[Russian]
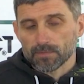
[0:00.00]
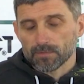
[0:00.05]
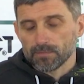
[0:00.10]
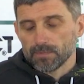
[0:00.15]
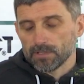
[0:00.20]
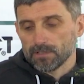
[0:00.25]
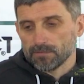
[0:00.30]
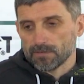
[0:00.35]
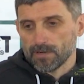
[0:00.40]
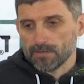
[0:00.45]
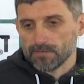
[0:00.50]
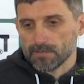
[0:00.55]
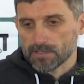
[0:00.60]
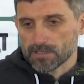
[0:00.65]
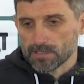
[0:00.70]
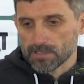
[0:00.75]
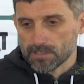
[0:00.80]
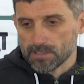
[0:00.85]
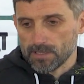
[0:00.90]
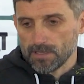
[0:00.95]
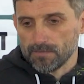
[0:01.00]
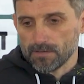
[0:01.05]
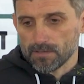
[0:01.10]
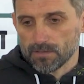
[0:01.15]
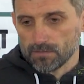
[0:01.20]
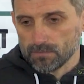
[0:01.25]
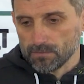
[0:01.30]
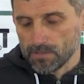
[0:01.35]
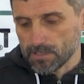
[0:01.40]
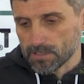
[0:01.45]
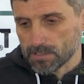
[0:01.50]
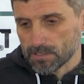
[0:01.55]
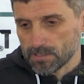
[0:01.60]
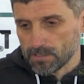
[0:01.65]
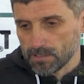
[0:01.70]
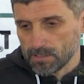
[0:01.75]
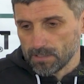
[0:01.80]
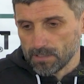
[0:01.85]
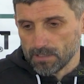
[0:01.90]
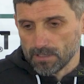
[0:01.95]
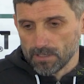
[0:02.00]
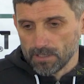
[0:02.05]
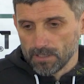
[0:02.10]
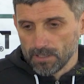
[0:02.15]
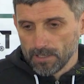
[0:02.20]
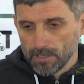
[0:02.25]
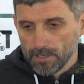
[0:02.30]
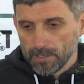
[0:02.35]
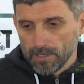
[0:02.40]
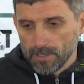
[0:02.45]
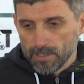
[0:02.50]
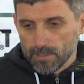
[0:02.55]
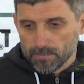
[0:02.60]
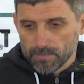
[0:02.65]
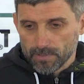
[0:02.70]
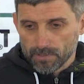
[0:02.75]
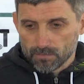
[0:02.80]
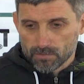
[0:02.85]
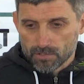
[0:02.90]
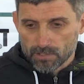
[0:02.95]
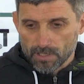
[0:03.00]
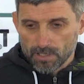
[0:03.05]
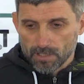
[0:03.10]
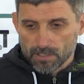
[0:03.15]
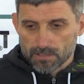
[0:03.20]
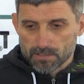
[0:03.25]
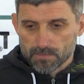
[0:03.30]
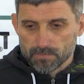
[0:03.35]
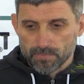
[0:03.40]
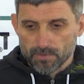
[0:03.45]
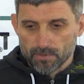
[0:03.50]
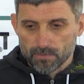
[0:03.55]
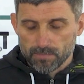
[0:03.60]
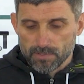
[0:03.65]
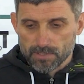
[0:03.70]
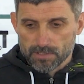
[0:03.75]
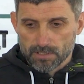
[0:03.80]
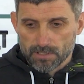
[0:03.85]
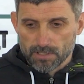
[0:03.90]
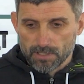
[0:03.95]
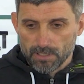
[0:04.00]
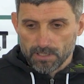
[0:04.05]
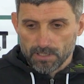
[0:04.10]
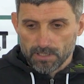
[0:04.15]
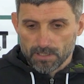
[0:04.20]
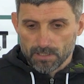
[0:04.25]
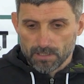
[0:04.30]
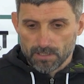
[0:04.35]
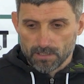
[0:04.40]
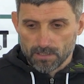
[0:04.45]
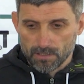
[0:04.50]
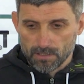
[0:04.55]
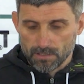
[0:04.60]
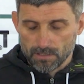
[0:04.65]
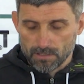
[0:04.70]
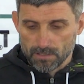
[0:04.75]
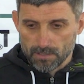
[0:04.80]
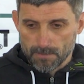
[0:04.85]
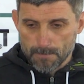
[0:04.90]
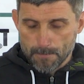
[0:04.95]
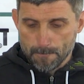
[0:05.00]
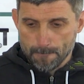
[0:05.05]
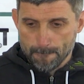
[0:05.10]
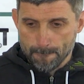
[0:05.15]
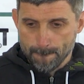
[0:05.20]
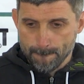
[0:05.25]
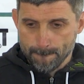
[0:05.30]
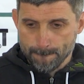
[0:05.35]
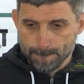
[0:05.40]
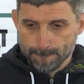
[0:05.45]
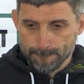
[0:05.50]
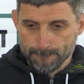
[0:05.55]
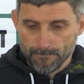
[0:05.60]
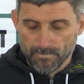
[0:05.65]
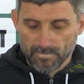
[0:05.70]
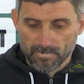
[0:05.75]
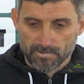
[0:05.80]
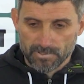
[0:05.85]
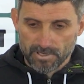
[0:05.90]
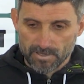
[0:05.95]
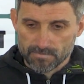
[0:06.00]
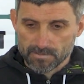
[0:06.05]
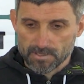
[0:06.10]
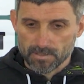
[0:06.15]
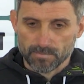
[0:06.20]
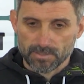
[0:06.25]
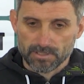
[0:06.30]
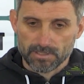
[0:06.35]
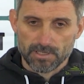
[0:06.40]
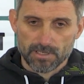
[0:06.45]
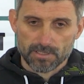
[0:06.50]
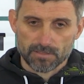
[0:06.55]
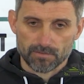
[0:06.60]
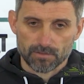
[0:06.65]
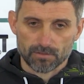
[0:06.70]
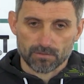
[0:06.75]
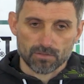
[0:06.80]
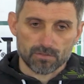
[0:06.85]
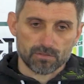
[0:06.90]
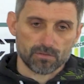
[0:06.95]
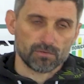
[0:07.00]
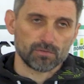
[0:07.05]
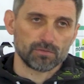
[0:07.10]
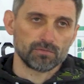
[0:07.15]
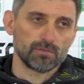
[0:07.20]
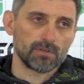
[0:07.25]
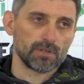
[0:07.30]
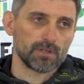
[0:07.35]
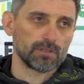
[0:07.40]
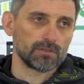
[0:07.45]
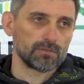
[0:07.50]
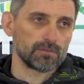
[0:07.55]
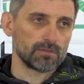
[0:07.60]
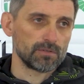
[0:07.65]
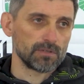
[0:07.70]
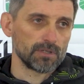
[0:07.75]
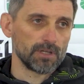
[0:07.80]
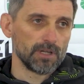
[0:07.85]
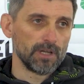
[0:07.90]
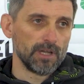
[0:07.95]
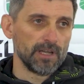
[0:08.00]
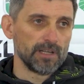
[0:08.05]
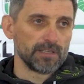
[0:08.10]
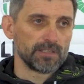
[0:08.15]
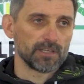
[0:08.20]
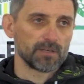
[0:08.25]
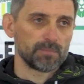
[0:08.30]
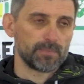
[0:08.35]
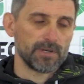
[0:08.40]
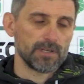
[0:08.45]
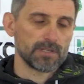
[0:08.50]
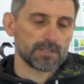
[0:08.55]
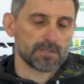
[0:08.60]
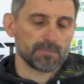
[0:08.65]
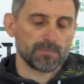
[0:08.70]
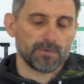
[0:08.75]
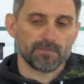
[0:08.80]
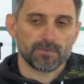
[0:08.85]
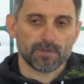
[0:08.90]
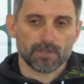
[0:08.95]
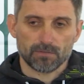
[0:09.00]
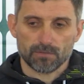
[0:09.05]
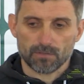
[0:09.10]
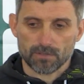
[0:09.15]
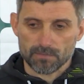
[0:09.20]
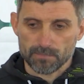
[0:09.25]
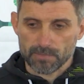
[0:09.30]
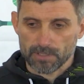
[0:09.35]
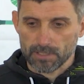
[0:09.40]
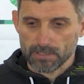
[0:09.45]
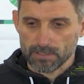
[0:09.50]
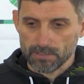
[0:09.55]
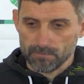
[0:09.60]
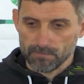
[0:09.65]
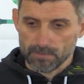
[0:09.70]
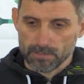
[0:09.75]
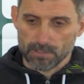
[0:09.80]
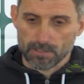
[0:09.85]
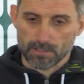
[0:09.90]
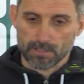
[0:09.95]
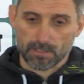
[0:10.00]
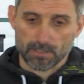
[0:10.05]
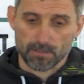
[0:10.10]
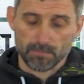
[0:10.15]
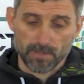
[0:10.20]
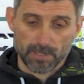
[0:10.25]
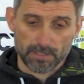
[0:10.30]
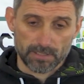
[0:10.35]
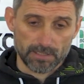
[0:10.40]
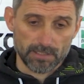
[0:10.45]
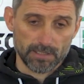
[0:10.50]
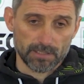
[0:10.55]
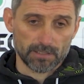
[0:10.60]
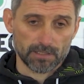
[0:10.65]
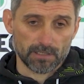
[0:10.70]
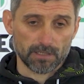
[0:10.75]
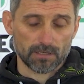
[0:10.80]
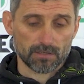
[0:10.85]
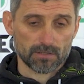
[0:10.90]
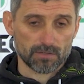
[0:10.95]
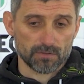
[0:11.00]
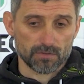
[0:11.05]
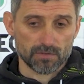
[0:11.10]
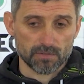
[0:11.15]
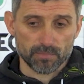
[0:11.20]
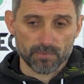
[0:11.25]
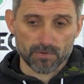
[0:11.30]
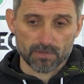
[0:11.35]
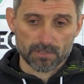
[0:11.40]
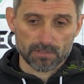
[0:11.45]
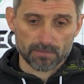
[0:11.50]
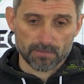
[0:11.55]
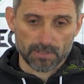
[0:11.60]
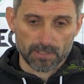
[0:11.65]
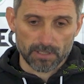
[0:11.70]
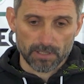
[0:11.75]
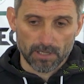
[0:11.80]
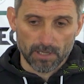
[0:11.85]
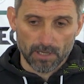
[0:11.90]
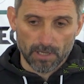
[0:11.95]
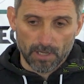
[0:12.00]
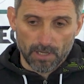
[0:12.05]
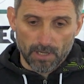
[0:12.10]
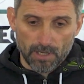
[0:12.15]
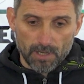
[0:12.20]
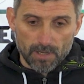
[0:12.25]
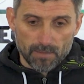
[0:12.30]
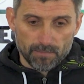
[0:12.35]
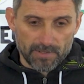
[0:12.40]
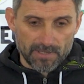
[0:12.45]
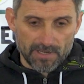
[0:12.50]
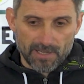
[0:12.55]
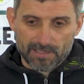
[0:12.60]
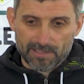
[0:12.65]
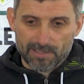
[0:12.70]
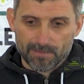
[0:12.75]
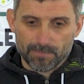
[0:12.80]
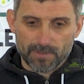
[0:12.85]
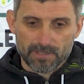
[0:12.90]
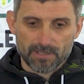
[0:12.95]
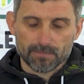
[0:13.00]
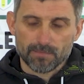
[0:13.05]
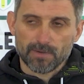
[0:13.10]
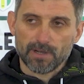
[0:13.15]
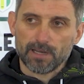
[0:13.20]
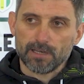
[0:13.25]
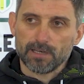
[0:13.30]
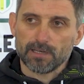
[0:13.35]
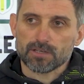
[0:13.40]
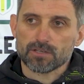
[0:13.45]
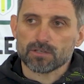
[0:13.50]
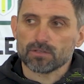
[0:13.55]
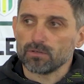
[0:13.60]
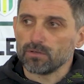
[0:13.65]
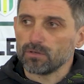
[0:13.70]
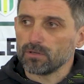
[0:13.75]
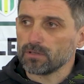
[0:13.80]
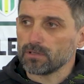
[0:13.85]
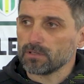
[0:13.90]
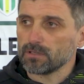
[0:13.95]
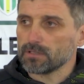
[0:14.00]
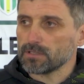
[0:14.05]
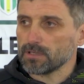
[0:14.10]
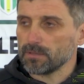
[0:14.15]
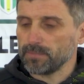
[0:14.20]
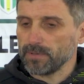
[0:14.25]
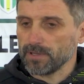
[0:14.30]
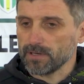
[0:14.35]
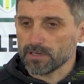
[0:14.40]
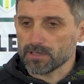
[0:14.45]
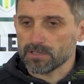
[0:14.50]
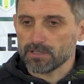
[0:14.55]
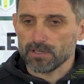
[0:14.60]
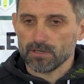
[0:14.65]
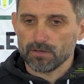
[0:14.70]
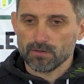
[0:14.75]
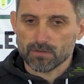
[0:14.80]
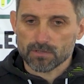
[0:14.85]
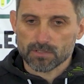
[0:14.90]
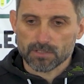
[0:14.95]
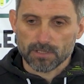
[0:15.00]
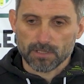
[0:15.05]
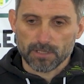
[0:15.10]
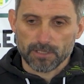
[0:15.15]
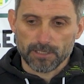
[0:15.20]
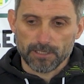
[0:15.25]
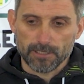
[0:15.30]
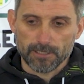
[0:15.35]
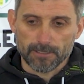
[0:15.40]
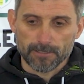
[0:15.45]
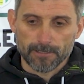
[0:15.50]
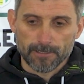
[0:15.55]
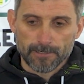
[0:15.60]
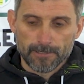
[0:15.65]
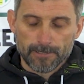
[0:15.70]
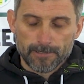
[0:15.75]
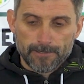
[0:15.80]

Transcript: мы были в равных составах, у нас а, получалось проблески а, тех взаимодействий, той структуры, которые, тех принципов, которые мы хотим видеть от ребят. Они это хорошо использовали. Понятно, понимали, что соперник серьезный и